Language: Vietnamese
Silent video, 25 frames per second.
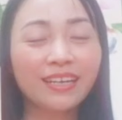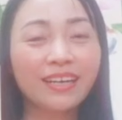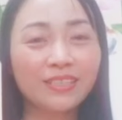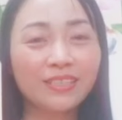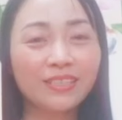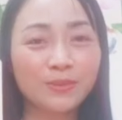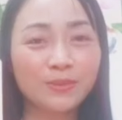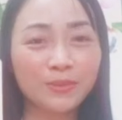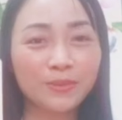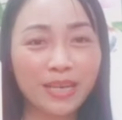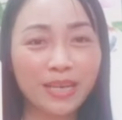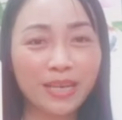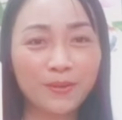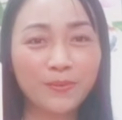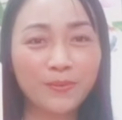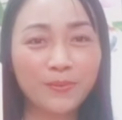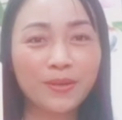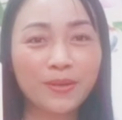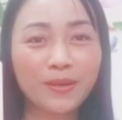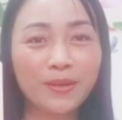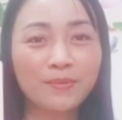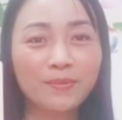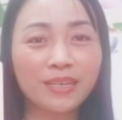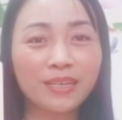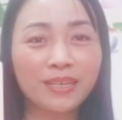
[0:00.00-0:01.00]
chúng ta
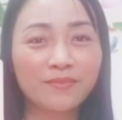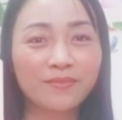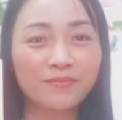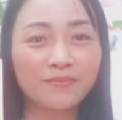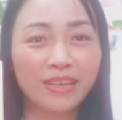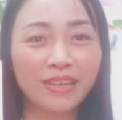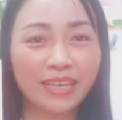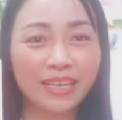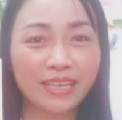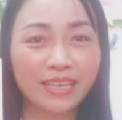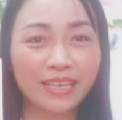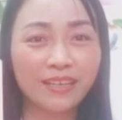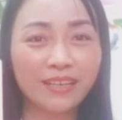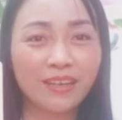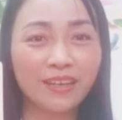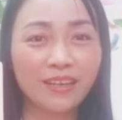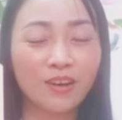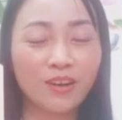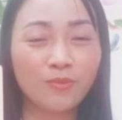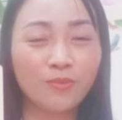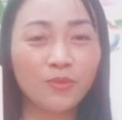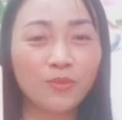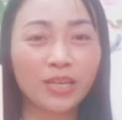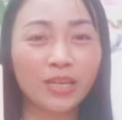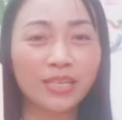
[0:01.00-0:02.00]
cũng không cần phải
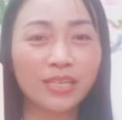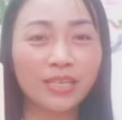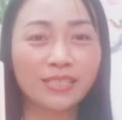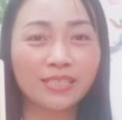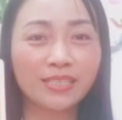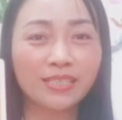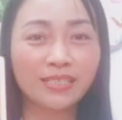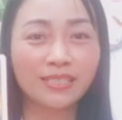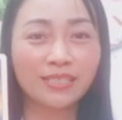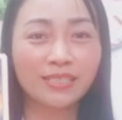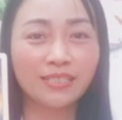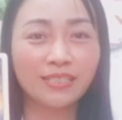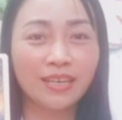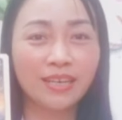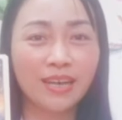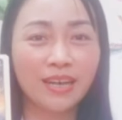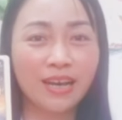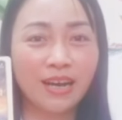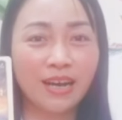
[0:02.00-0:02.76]
có một cái sự